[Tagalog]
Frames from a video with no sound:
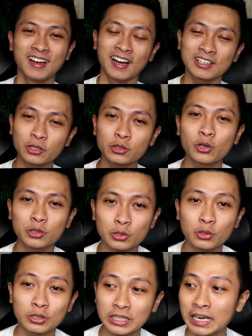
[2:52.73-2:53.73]
Ang totoo,
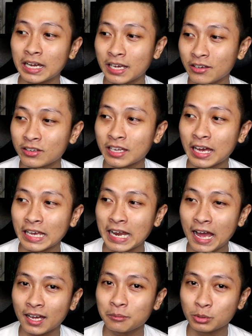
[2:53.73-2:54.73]
totoo talaga yun na
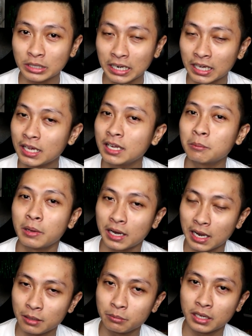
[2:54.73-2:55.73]
kailangan mo talaga ng
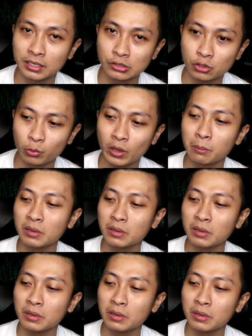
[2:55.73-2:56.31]
malalim na reason why.